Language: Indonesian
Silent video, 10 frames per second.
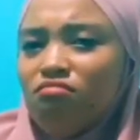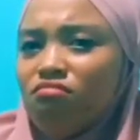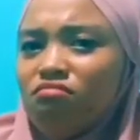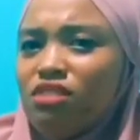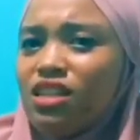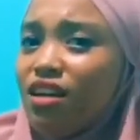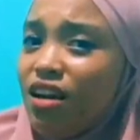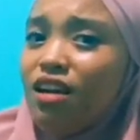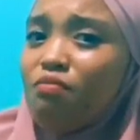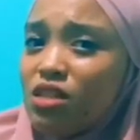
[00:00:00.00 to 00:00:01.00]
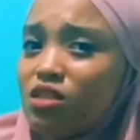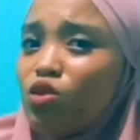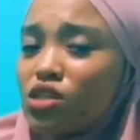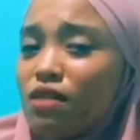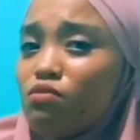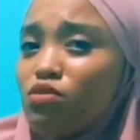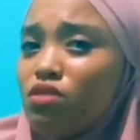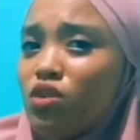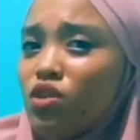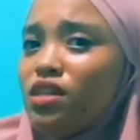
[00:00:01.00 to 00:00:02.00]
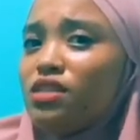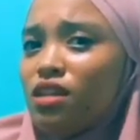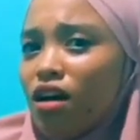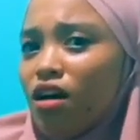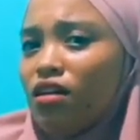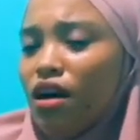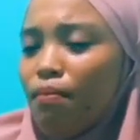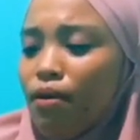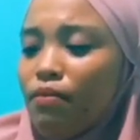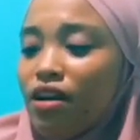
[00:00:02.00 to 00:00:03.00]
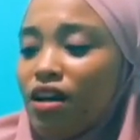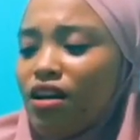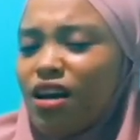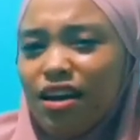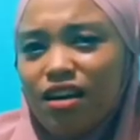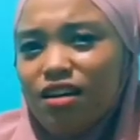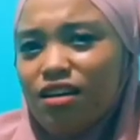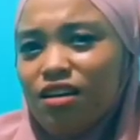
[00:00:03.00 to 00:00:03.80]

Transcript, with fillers: bisa diklaim di seluruh Samsung Indonesia apa benar nggak ya